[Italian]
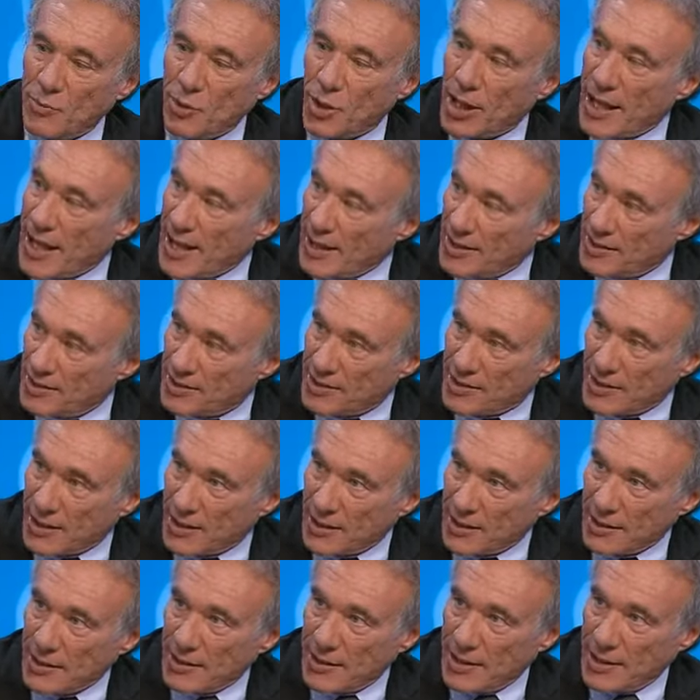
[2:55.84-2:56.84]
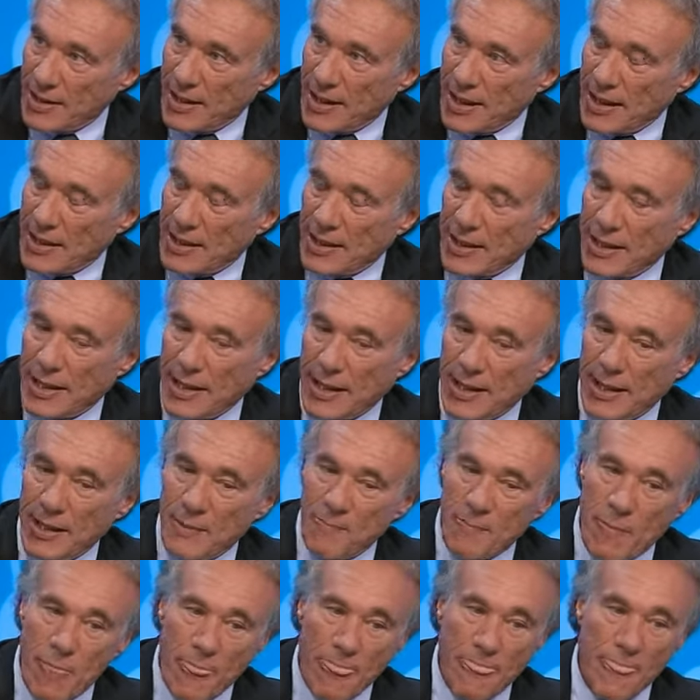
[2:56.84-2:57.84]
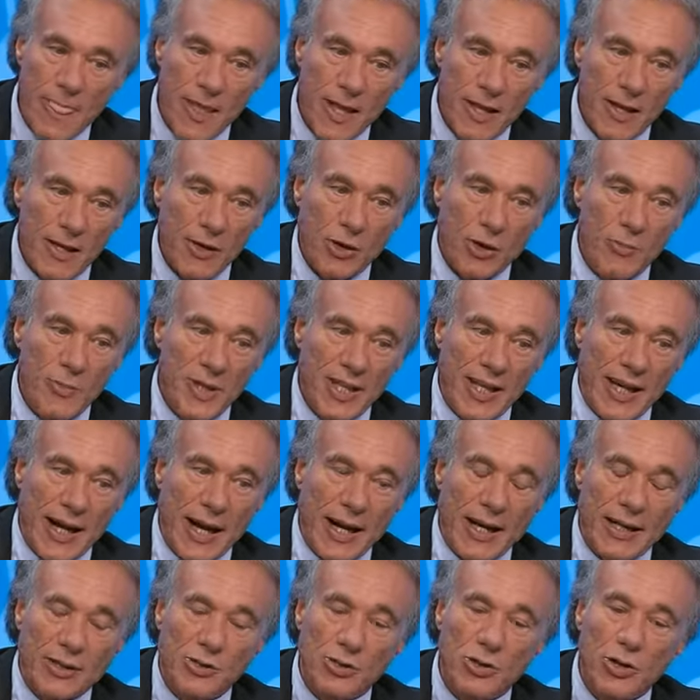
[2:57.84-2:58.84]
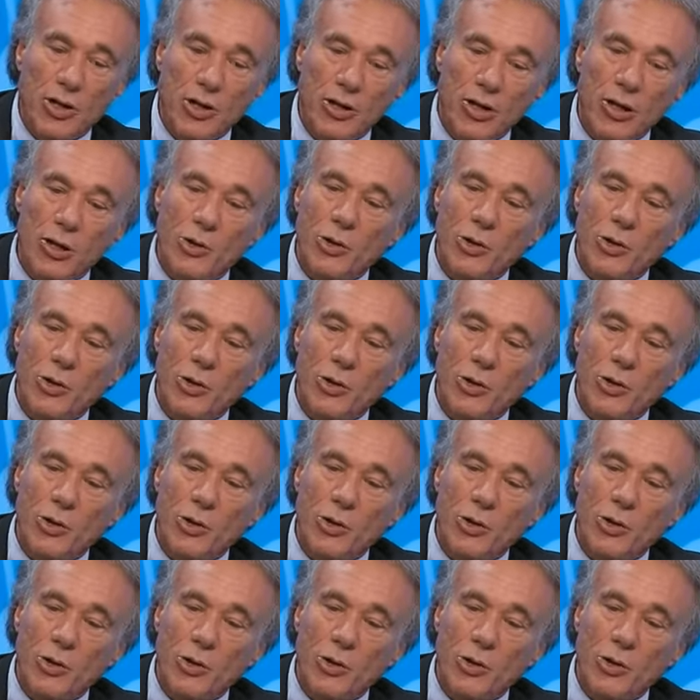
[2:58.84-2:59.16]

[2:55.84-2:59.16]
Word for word: violenza, alla, mm, dire, all'azione